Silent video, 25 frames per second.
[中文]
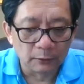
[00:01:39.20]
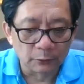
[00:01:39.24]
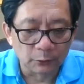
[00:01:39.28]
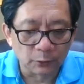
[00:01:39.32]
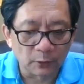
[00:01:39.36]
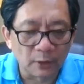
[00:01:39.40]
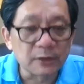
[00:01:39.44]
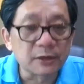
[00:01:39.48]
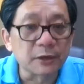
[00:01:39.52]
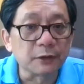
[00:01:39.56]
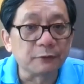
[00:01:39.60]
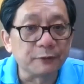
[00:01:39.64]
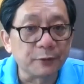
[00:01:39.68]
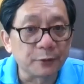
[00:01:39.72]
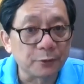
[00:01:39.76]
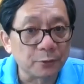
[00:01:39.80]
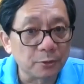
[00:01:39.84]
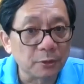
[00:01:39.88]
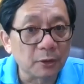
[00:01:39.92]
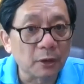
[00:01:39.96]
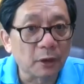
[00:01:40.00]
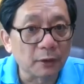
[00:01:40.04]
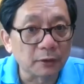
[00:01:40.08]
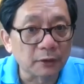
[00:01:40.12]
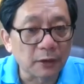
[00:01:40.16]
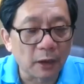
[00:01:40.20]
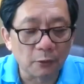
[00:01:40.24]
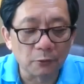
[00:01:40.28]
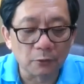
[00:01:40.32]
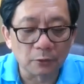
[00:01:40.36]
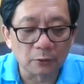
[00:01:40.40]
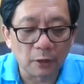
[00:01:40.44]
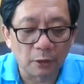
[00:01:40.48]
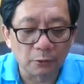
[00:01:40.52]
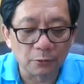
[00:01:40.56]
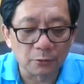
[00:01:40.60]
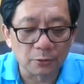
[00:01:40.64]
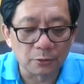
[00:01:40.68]
中央警卫局还是当
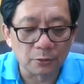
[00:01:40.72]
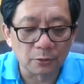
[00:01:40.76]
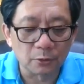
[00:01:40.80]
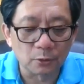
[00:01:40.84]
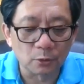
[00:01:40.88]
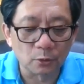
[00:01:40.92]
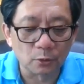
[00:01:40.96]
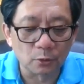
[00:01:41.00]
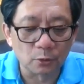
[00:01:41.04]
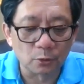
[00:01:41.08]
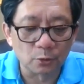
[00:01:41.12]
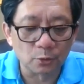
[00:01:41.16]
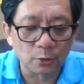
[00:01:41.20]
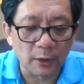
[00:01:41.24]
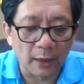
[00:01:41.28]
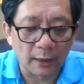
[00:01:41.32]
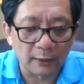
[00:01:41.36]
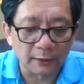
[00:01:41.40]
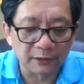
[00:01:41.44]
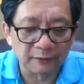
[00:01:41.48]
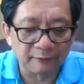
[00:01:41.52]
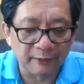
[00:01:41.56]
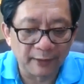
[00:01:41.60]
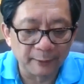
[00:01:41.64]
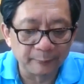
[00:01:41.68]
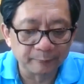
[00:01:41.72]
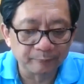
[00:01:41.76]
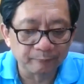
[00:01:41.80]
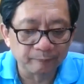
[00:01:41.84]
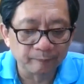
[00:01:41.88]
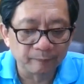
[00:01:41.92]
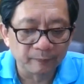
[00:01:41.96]
过当过局长是吧？